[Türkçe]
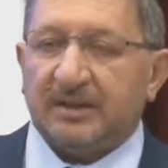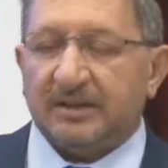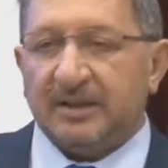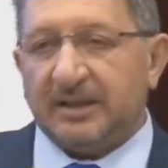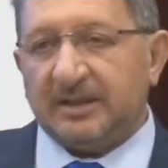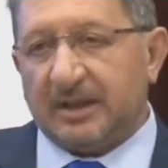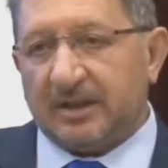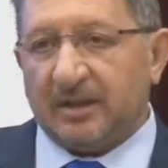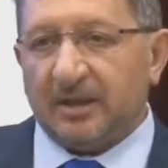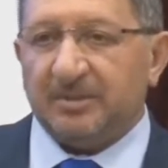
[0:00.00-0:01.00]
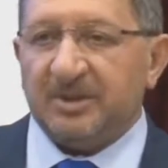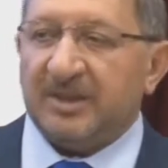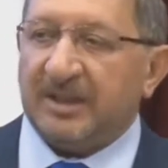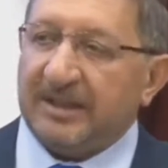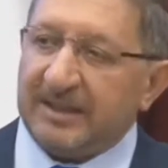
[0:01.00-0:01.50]
tek tek alıp
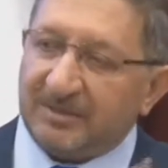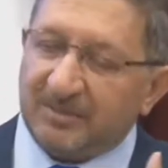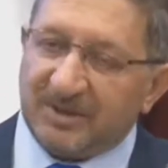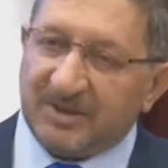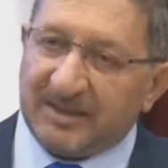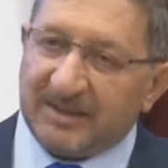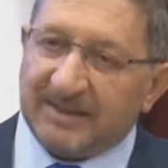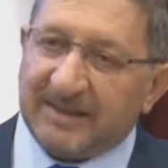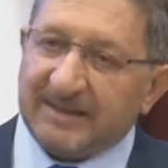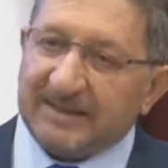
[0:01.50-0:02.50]
içeriye hiçbir şekilde